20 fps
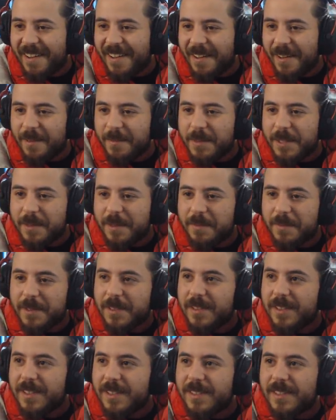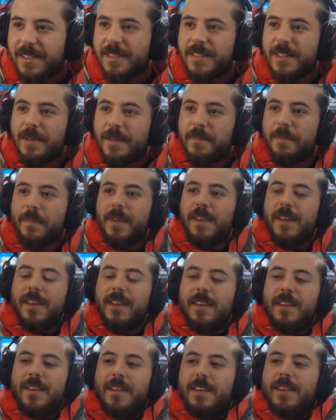Aa, benim izleyicilerim.
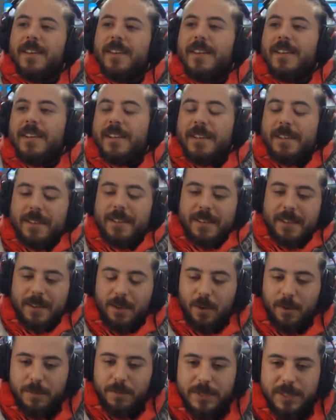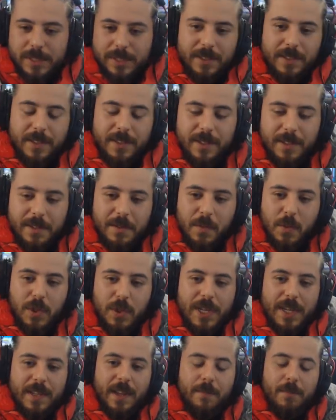Oğlum biz
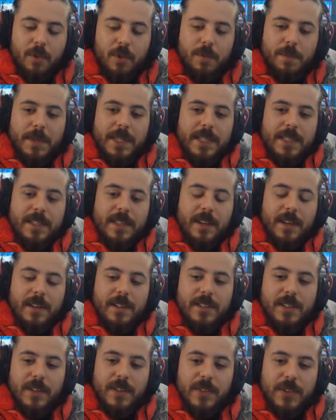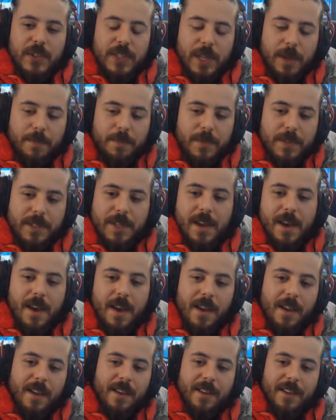ülkenin en büyük bilgisayar satışını yaptık ya.
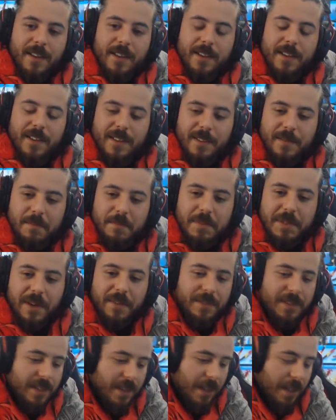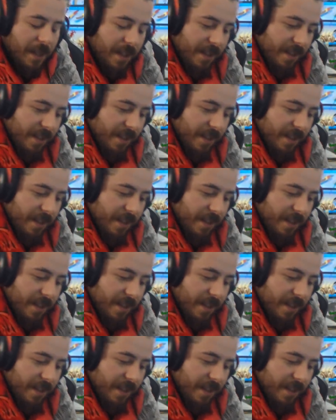Bir haftada.